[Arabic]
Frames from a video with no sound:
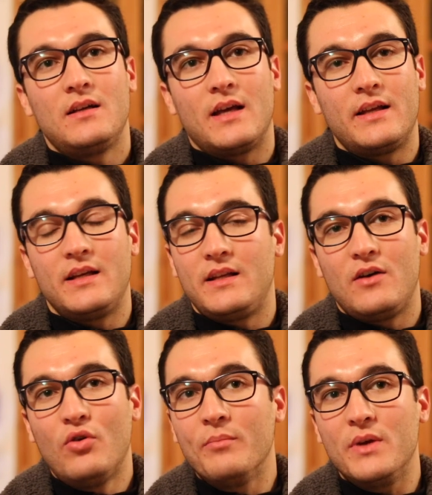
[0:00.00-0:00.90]
يعني
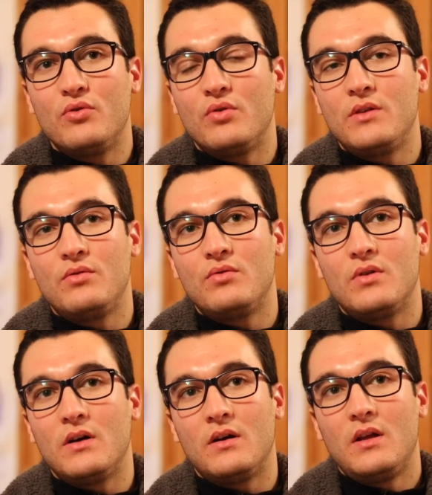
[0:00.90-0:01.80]
انا اؤمن
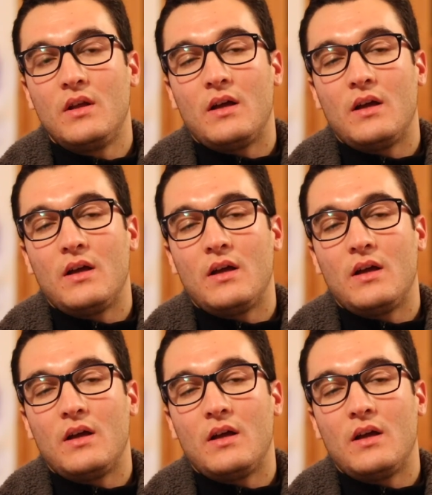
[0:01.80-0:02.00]
انه